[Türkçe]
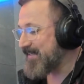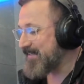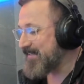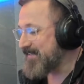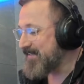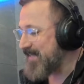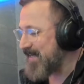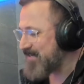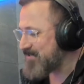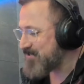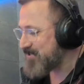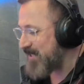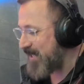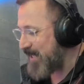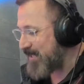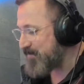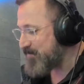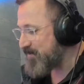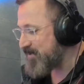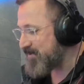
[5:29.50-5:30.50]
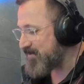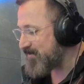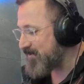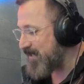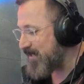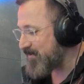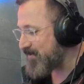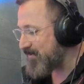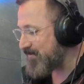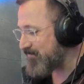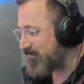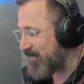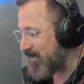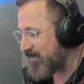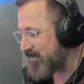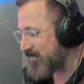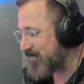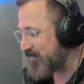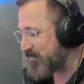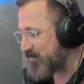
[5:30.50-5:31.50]
Gerçi her bir derde
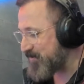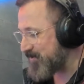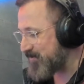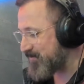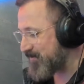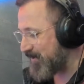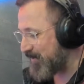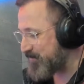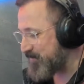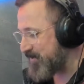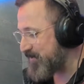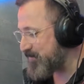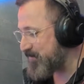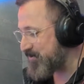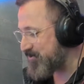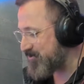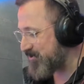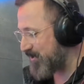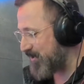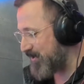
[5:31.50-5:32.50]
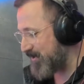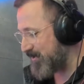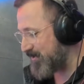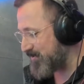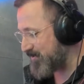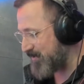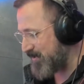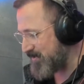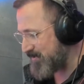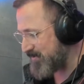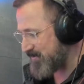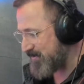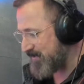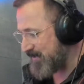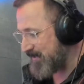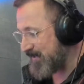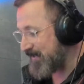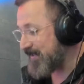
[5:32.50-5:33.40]
vardır bir bir çaresaz,